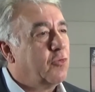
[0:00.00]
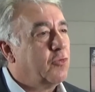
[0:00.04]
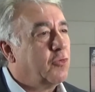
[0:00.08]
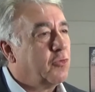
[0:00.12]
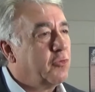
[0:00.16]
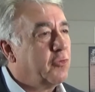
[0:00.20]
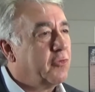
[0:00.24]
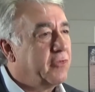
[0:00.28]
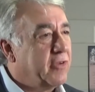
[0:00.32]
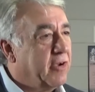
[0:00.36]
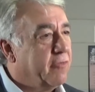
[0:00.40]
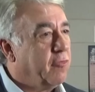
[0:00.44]

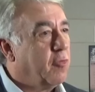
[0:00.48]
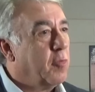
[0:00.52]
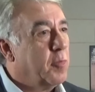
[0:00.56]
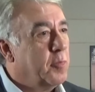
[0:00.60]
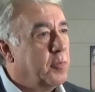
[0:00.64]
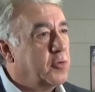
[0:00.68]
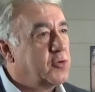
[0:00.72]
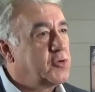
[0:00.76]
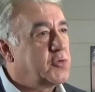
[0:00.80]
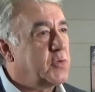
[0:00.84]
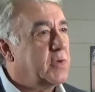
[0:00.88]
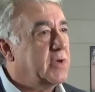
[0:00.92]
ce dont nous avons
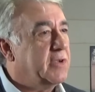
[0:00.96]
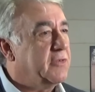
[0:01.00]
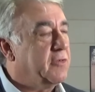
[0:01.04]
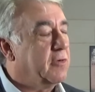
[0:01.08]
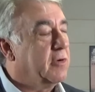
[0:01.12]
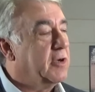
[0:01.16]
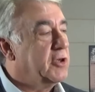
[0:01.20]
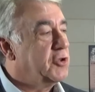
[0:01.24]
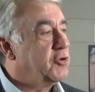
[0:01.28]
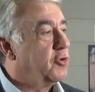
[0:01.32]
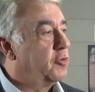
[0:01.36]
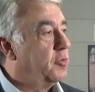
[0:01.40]
besoin et ce
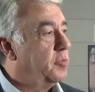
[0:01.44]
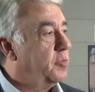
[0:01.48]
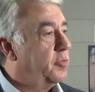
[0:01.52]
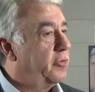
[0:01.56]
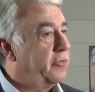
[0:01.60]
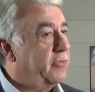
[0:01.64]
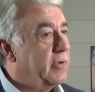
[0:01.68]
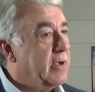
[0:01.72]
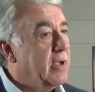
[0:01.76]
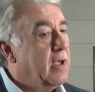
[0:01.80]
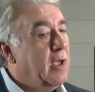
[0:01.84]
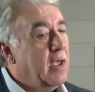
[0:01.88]
que les gens ont
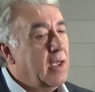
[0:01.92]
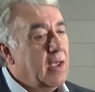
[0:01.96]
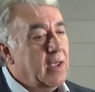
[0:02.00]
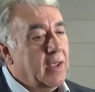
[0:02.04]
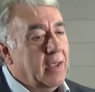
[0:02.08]
besoin,